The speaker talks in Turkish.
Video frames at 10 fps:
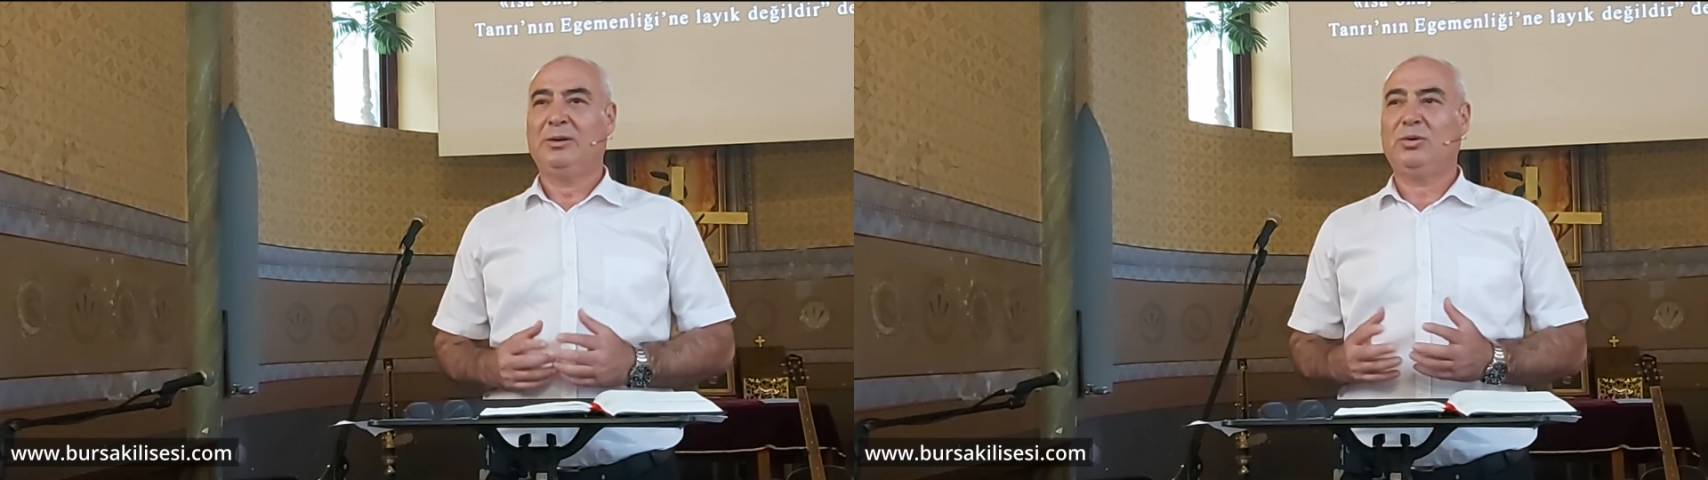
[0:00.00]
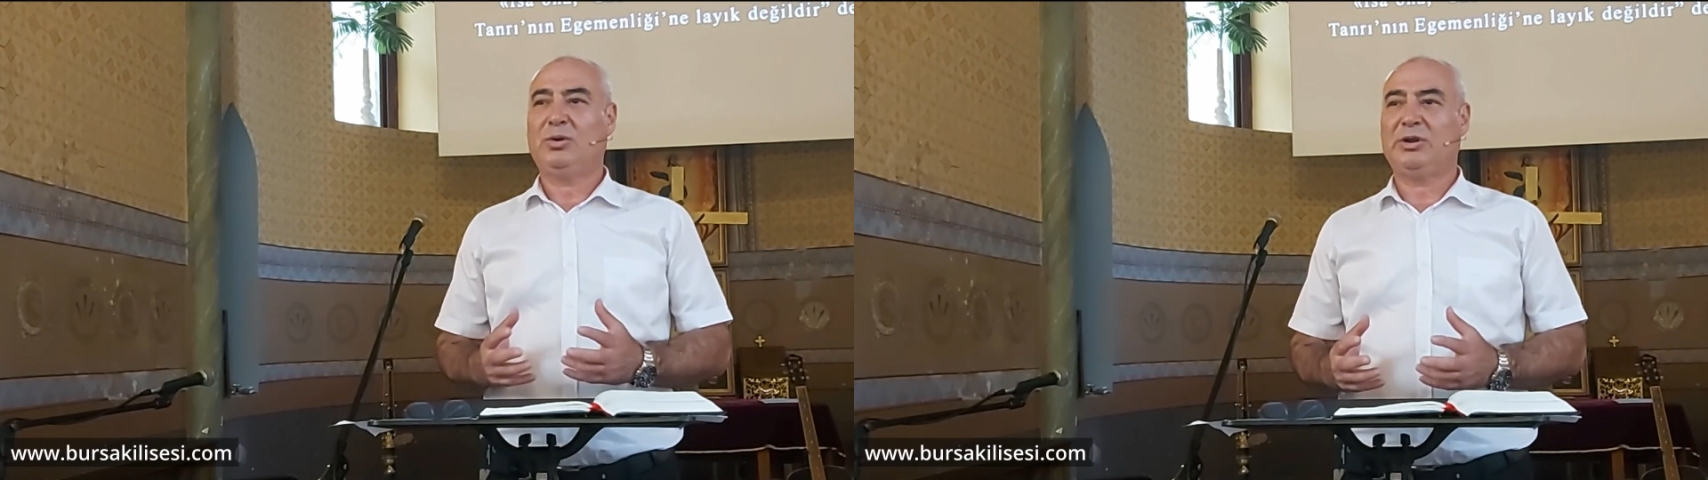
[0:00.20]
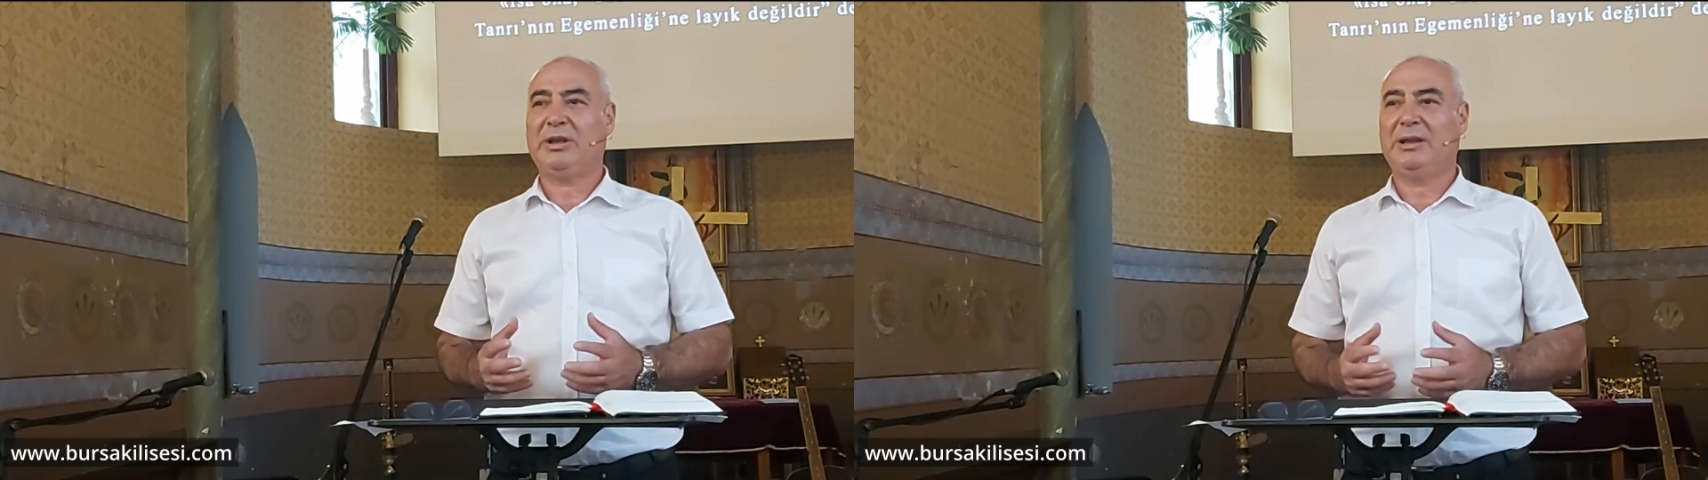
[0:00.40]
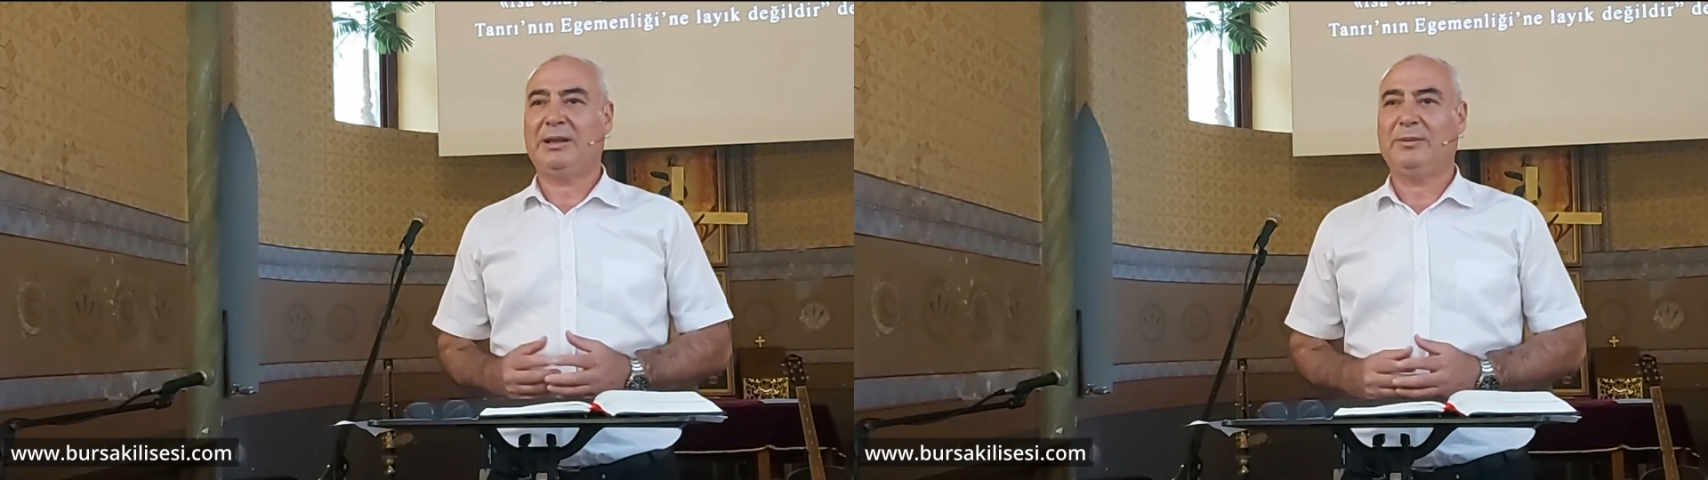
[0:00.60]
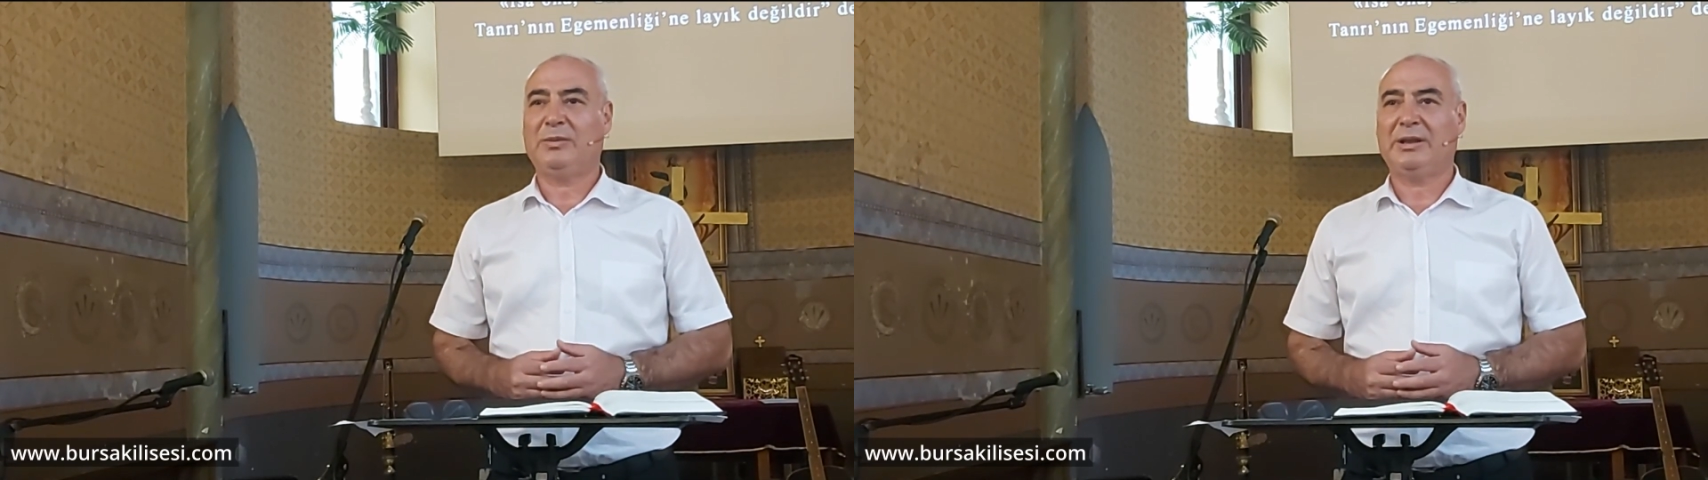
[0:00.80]

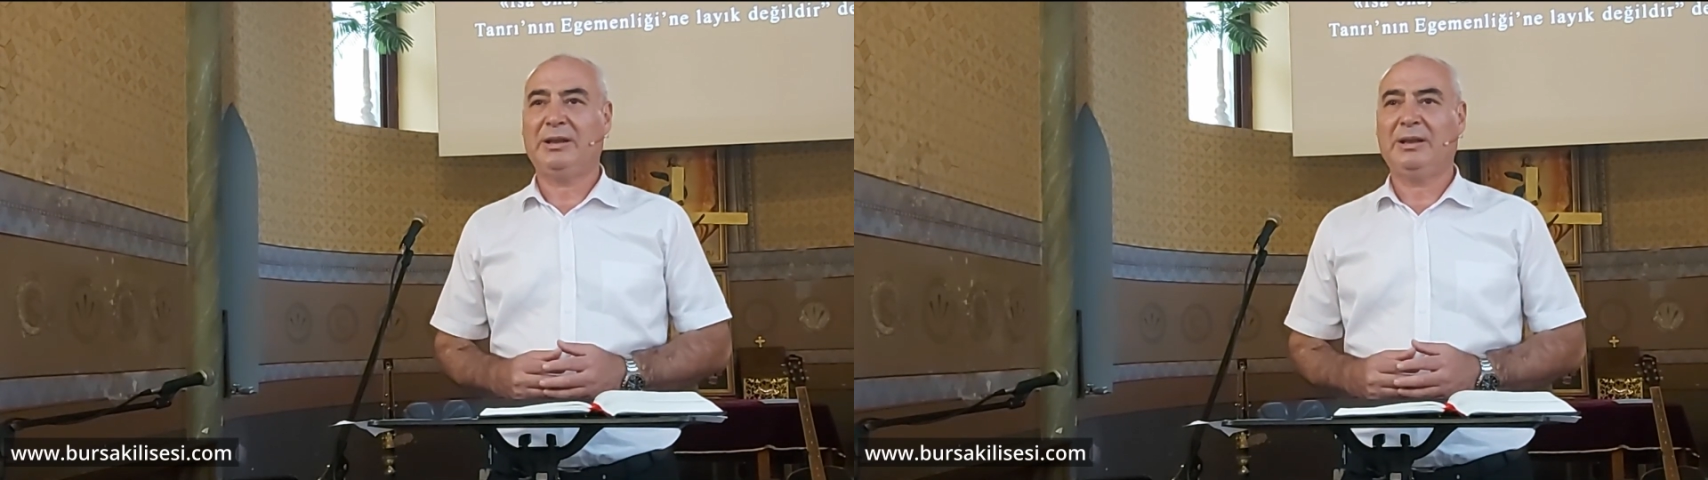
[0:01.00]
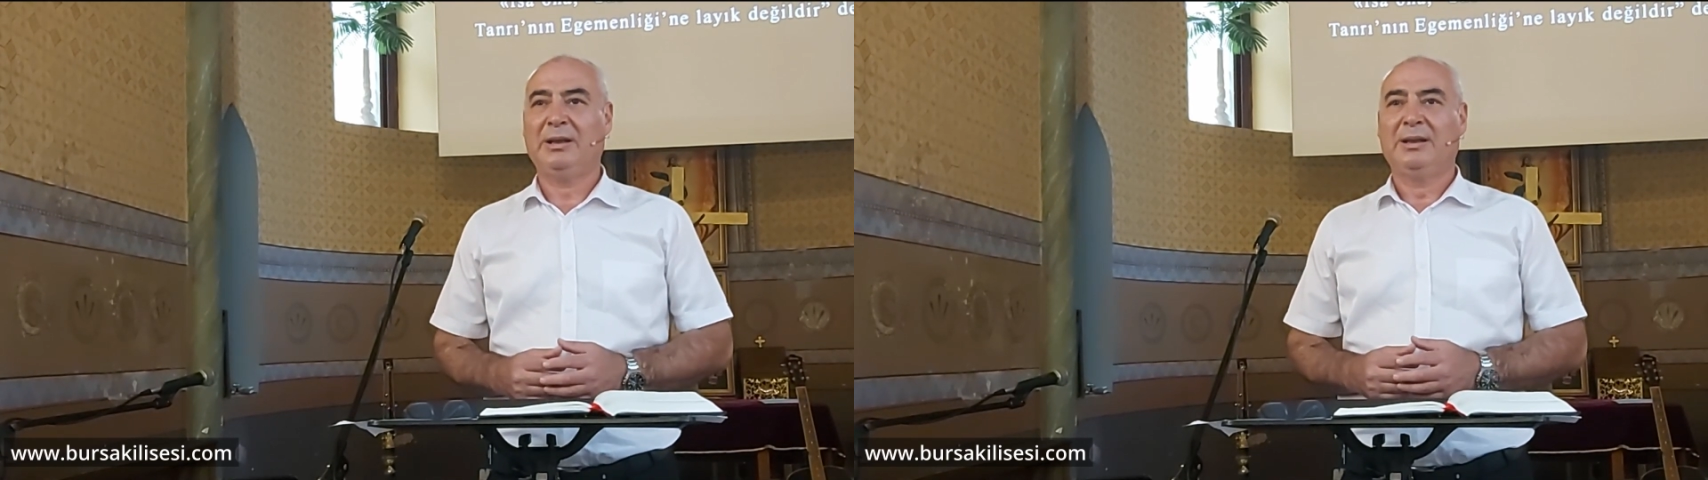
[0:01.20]
düşüncelerimizi